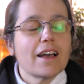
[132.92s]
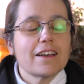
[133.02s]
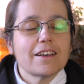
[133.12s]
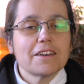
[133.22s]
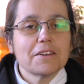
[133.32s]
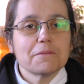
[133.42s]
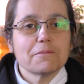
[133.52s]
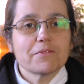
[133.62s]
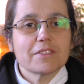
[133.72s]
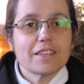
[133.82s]

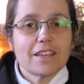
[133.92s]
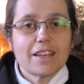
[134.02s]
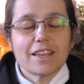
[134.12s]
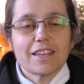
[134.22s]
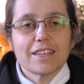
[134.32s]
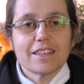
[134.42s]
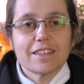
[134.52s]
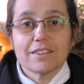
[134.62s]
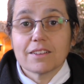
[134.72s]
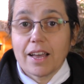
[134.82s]
Em,
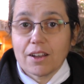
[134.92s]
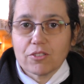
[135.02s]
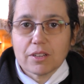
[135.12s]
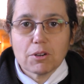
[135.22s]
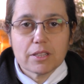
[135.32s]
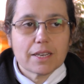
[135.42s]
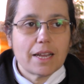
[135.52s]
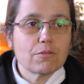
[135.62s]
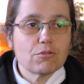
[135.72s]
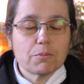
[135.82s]
eh, encontramos el
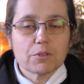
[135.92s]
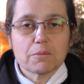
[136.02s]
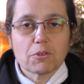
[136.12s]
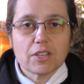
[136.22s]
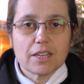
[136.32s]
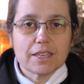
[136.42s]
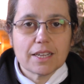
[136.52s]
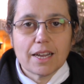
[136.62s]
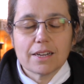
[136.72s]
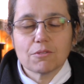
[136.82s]
triángulo, pusimos el
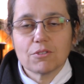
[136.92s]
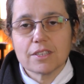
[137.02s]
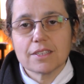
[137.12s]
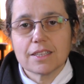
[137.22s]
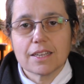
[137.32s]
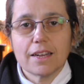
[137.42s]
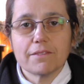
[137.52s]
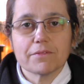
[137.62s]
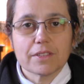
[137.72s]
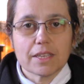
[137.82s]
triángulo, etc.
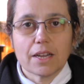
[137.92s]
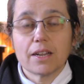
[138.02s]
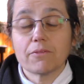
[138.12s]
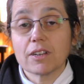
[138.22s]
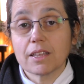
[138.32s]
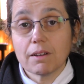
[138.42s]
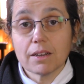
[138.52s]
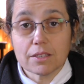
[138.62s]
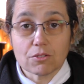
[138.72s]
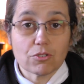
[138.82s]
Y ahora faltaba
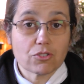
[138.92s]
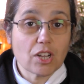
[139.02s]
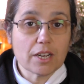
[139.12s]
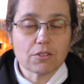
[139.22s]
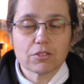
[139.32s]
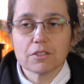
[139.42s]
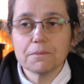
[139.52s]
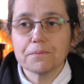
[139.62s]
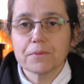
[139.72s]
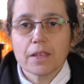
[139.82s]
eso, los chalecos.
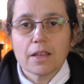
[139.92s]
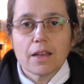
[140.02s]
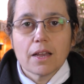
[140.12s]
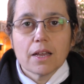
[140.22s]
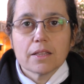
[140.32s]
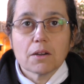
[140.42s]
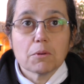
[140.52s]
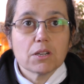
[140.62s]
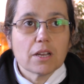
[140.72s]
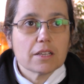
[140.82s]
¿no? Digo,
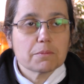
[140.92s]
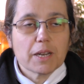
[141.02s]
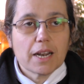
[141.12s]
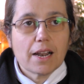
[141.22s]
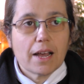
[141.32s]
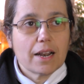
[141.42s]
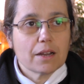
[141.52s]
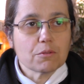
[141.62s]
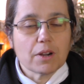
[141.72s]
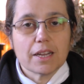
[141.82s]
bueno, esperar a
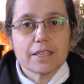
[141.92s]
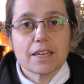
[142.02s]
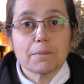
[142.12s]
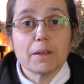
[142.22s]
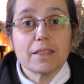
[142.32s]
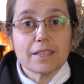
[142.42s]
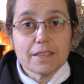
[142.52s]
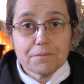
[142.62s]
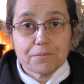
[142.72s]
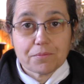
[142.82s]
la grúa. Y de
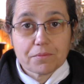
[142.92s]
repente